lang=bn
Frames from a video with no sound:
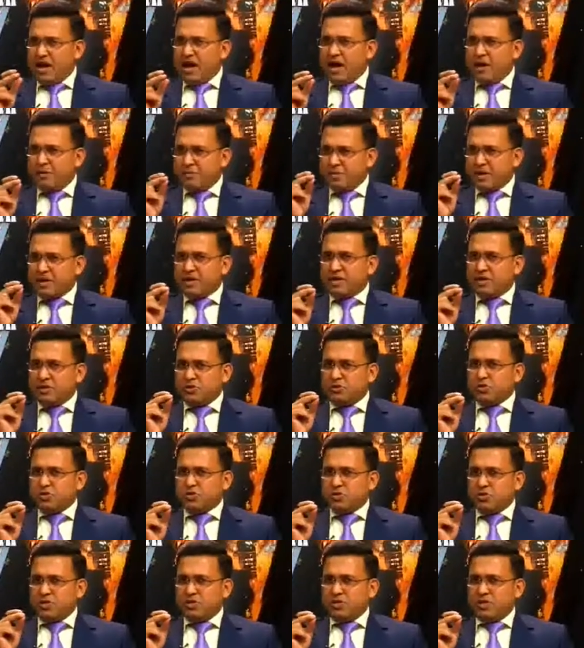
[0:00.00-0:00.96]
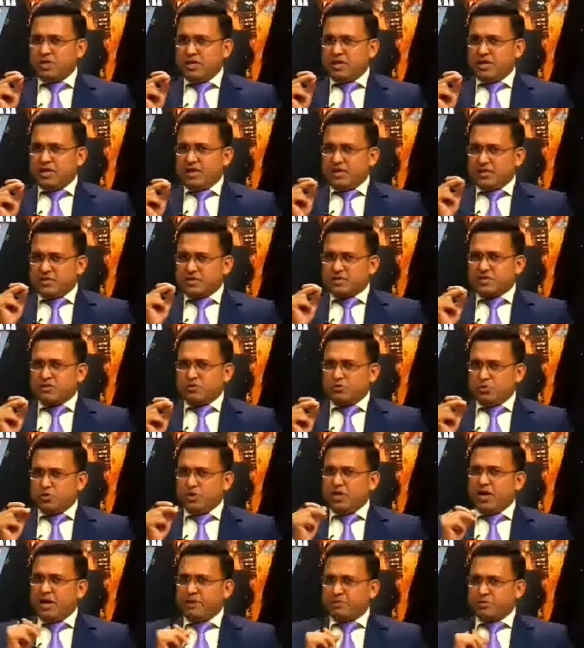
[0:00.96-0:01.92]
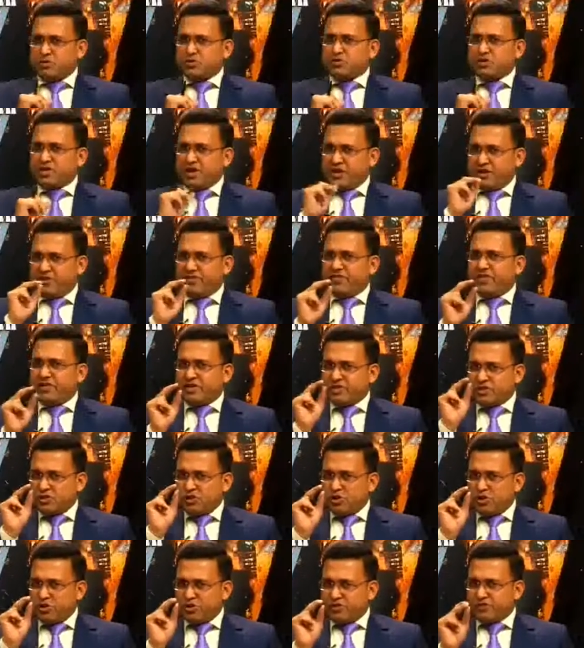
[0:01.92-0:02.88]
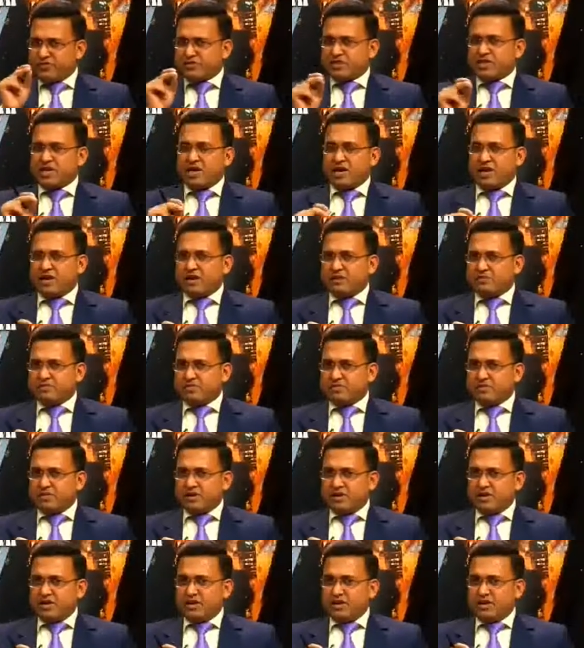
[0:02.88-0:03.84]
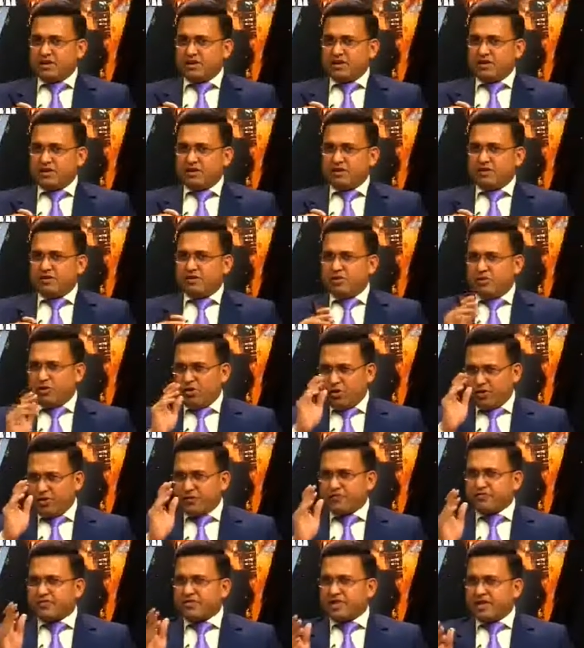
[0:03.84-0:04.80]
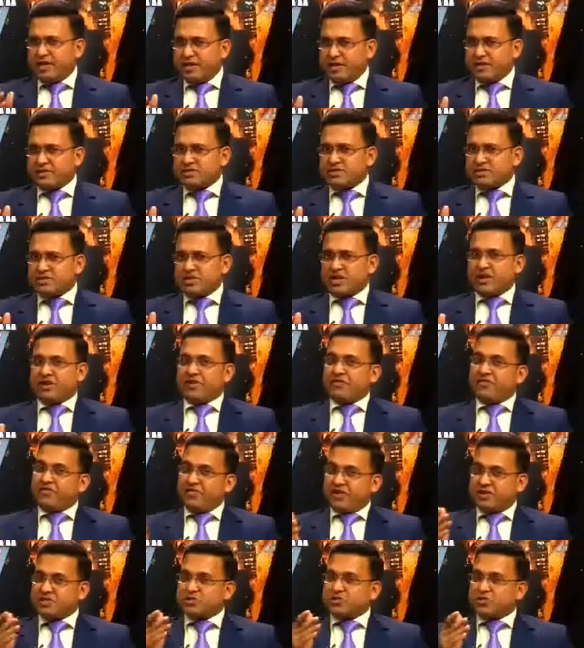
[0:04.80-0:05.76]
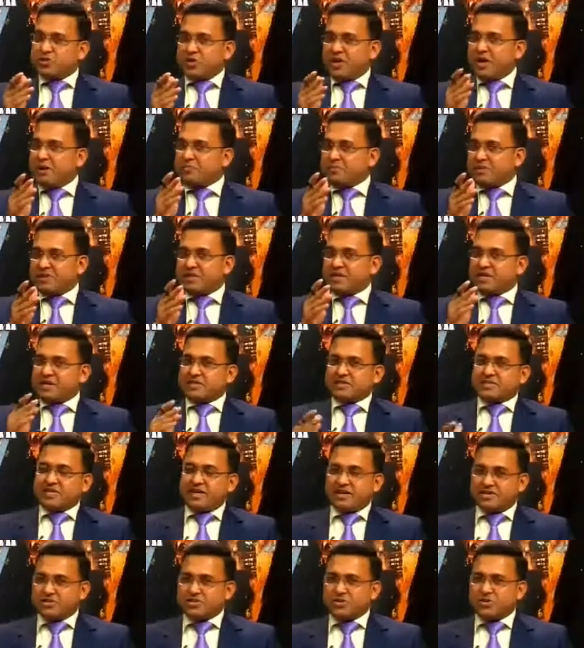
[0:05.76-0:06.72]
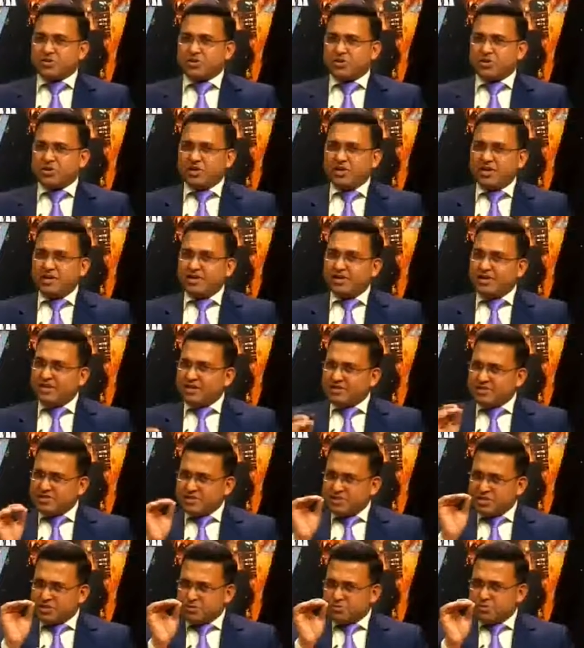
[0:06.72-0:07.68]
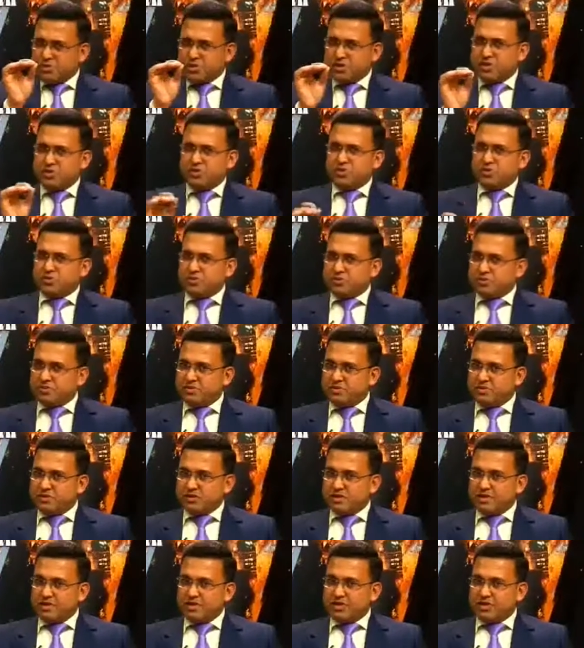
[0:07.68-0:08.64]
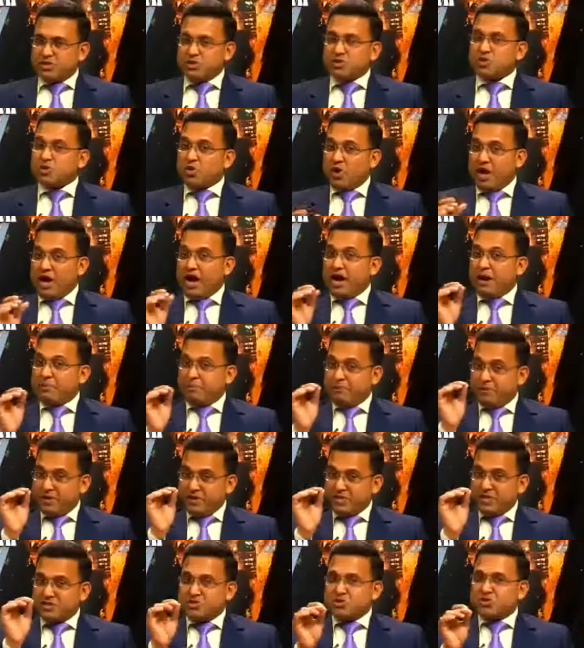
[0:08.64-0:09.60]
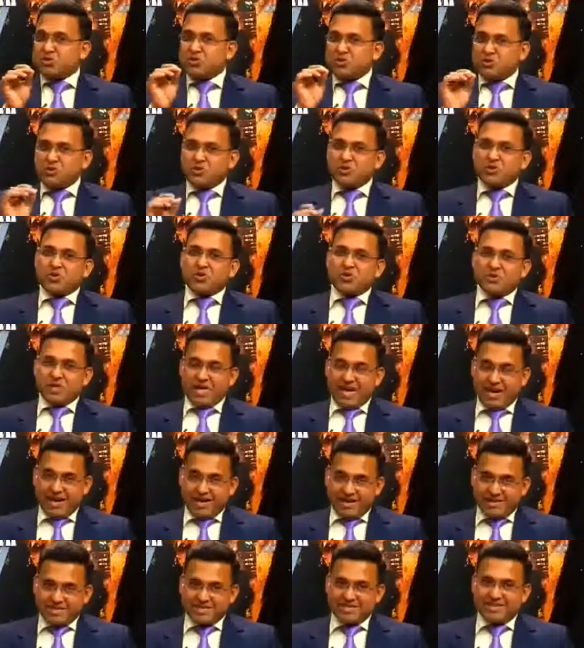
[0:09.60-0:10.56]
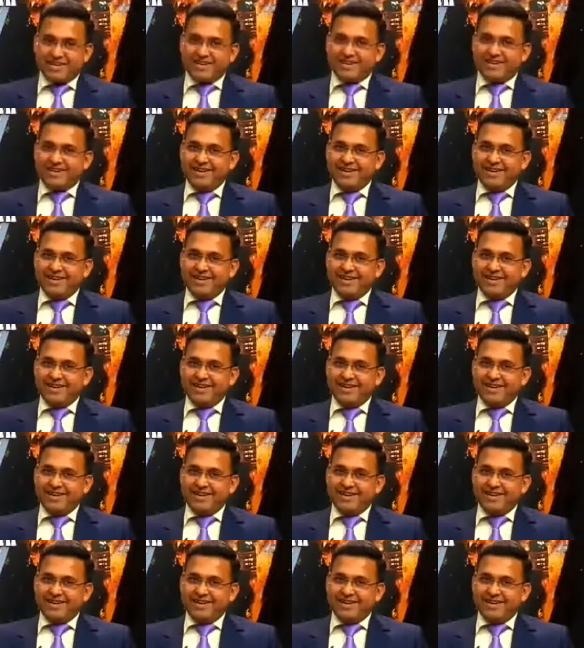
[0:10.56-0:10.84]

আমরা কিন্তু ইটস উই হ্যাভ টু স্যাক্রিফাইস লট অফ টাইম লট অফ থিংস স্যাক্রিফাইস করে আপনাদের কাছে আসতে হয় জাস্ট ফর ইউ সো আপনাদের জন্য যে যখন আসা